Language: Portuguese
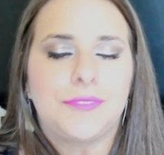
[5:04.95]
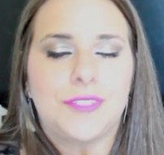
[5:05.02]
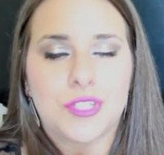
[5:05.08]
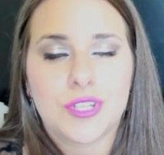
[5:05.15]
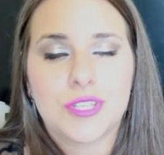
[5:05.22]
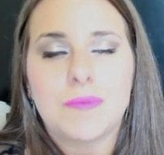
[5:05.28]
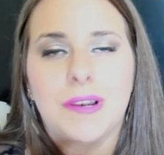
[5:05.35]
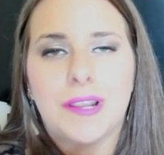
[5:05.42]

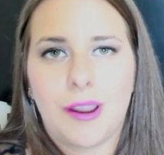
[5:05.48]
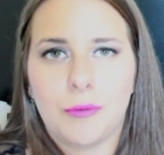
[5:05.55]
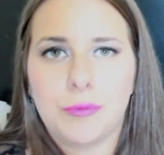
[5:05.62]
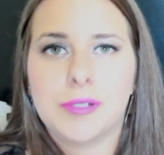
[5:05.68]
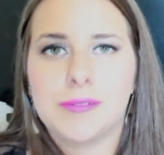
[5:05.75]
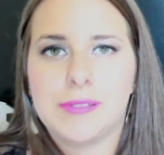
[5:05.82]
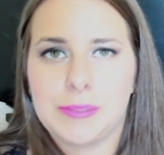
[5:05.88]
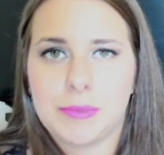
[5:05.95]
Deixa eu explicar o
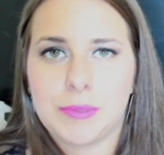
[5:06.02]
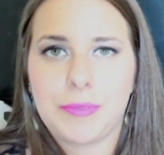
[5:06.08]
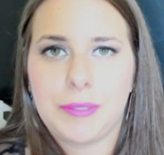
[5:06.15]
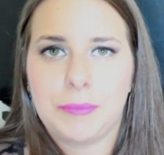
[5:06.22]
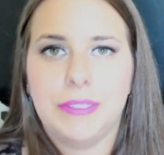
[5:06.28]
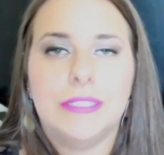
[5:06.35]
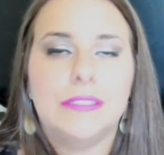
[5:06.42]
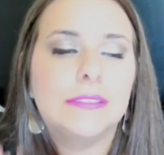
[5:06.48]
problema
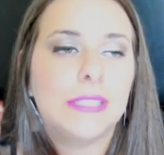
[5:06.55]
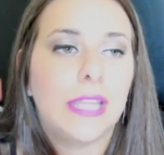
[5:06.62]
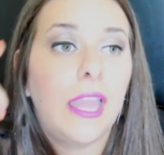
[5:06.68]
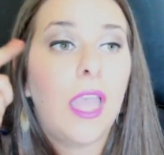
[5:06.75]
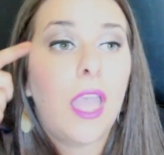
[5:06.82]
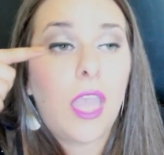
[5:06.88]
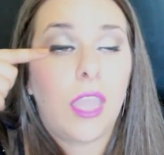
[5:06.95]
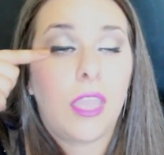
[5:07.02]
primeiro, né?
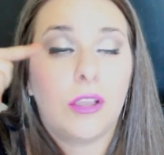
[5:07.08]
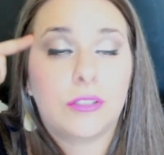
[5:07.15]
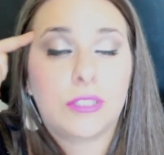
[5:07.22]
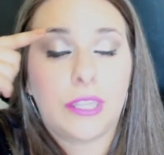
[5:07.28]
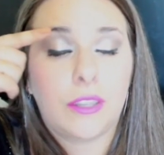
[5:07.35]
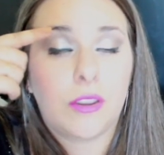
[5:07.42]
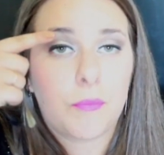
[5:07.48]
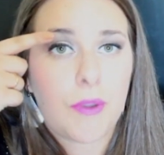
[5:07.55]
Eu
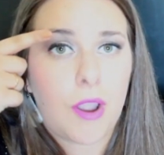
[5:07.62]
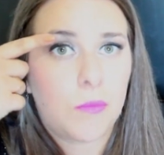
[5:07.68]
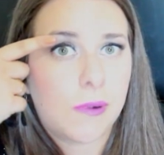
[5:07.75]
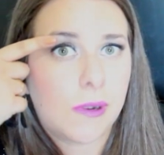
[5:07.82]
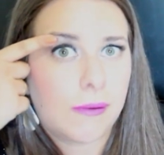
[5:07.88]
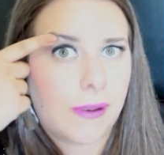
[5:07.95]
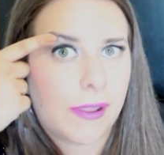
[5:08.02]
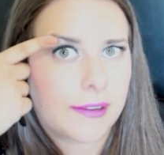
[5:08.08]
tenho a
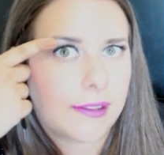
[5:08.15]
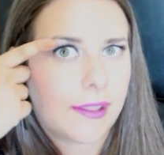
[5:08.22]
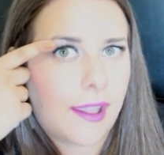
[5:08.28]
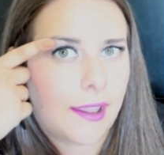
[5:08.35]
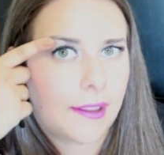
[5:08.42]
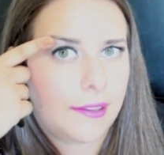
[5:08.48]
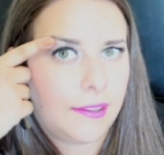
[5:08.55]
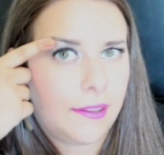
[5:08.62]
pálpebra
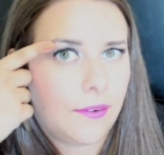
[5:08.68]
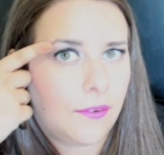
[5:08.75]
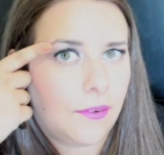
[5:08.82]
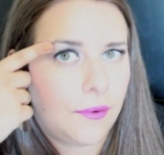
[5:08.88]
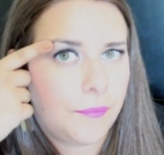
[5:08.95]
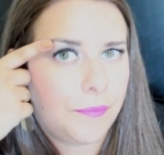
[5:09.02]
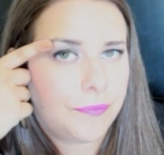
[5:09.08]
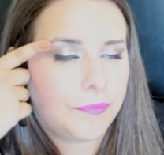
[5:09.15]
aqui,
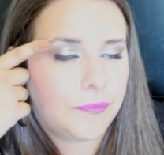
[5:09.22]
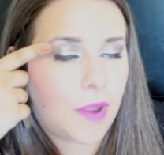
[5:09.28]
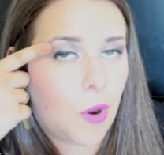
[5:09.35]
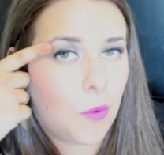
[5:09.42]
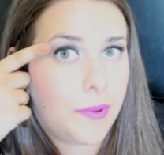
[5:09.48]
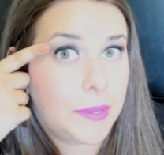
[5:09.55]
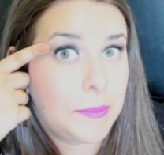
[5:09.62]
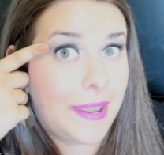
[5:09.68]
ó,
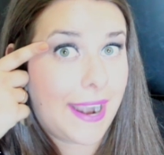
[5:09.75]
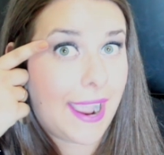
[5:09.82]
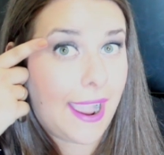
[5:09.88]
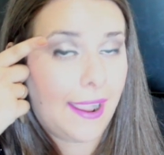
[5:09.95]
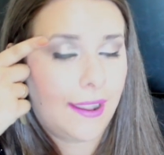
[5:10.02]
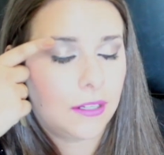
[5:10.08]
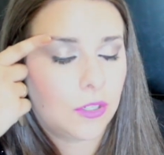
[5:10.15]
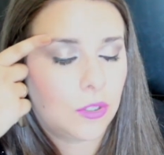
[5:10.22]
pálpebra
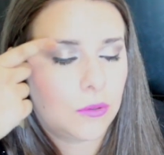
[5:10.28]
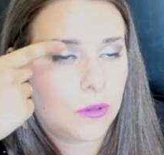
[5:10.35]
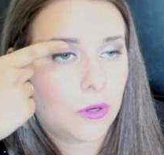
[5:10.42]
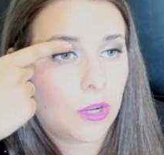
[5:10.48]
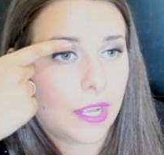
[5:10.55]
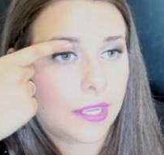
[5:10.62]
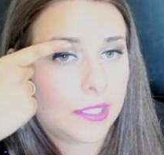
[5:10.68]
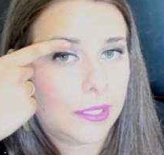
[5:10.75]

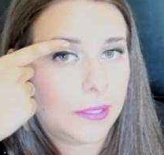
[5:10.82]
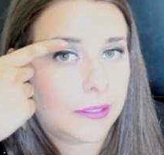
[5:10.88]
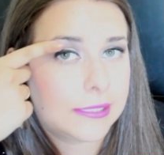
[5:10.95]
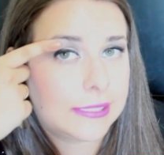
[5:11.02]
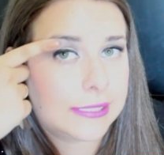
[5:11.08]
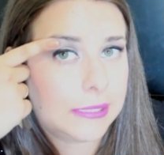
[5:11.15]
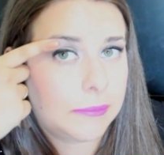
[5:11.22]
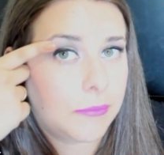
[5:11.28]
aqui em
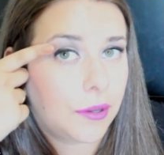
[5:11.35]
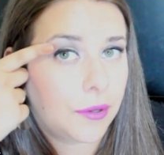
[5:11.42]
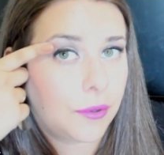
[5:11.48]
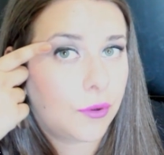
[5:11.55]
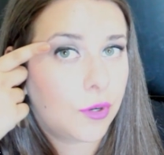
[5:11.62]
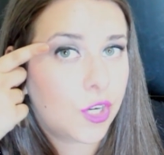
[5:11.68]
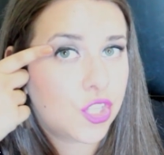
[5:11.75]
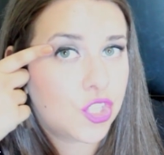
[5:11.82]
cima,
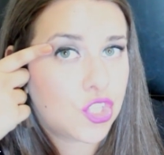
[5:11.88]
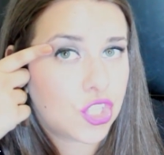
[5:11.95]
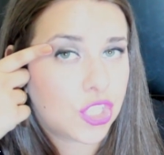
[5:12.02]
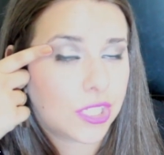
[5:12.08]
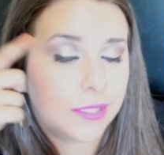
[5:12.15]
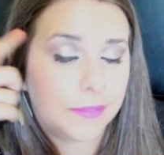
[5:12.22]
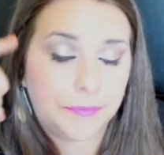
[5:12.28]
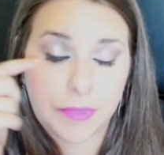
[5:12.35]

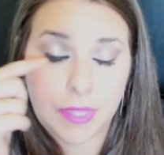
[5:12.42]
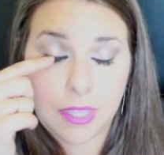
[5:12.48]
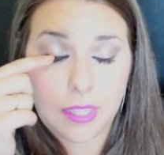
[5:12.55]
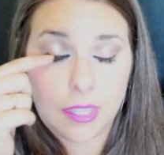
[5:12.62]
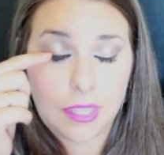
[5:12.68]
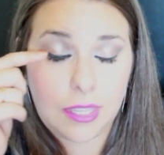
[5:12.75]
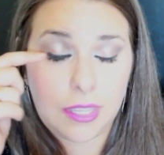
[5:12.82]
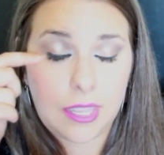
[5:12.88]
gordinha.
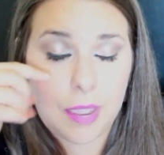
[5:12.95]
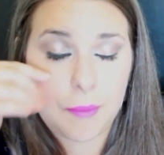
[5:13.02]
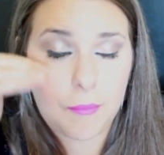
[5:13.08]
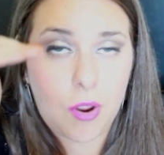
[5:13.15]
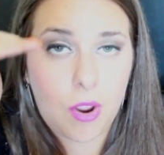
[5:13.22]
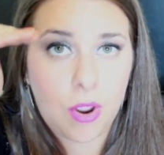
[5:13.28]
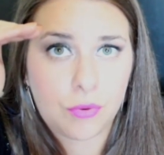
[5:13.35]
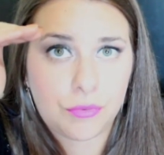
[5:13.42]
E a
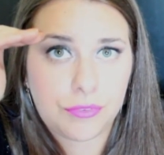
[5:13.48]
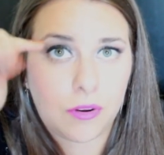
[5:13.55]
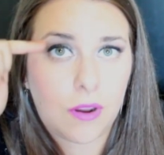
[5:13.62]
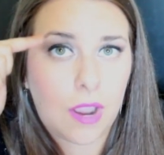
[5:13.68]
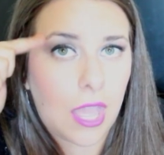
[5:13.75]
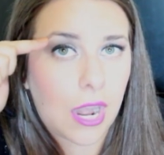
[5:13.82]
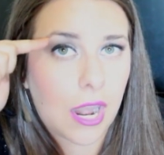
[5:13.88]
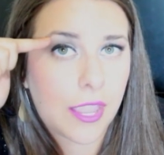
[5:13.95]

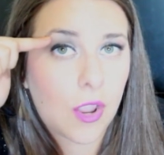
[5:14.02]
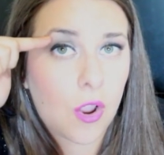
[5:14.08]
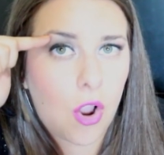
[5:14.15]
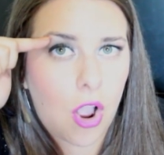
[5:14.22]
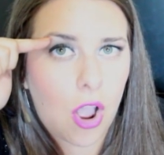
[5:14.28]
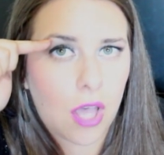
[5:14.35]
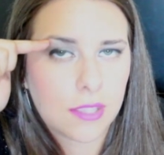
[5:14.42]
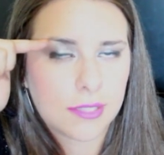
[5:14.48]
móvel, ela
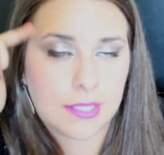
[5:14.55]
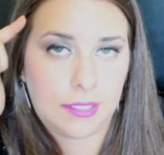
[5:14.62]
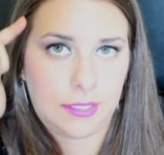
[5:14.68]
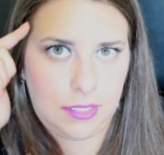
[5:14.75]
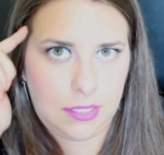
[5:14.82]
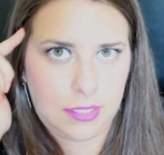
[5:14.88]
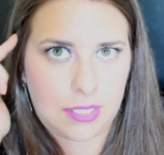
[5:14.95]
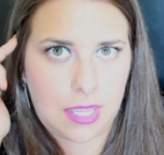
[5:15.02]
encosta
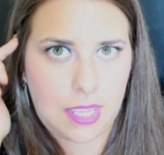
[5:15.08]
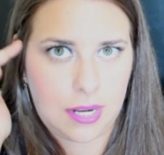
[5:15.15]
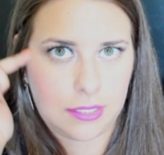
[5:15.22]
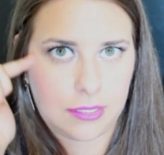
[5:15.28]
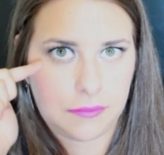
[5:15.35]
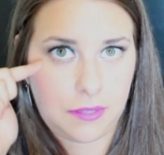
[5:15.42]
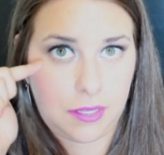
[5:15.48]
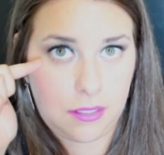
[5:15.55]

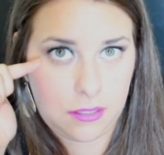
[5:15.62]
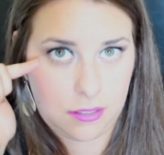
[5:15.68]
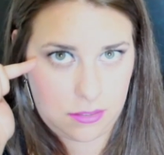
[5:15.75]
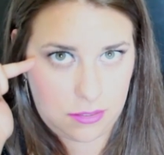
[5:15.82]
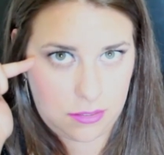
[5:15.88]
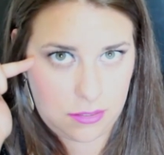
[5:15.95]
inteira, tá vendo?